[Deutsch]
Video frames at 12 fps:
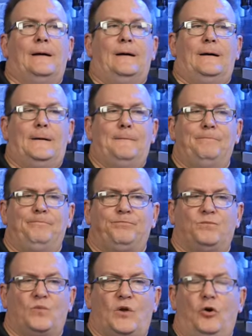Ähm,
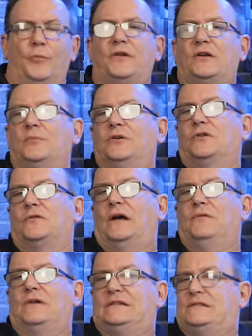kommt halt immer darauf
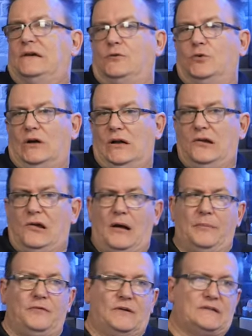an, was ihr an Korallen
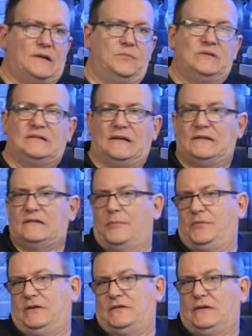habt, was ihr an Besatz
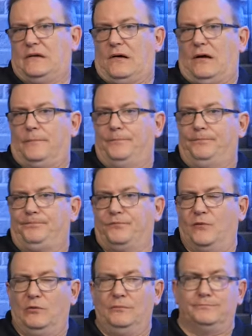habt, etc.
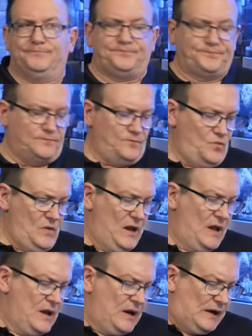No?
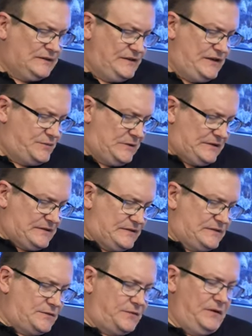Also ich werde das
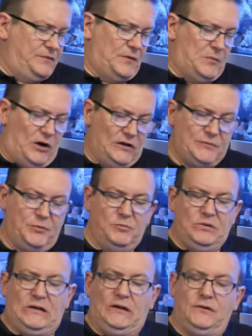jetzt auf jeden Fall mal
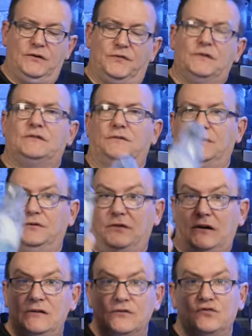ausprobieren. Ich finde es auf jeden
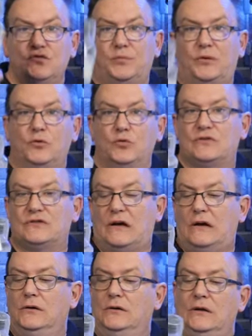Fall eine super gute
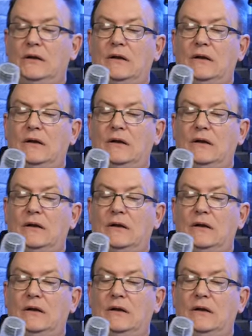Sache.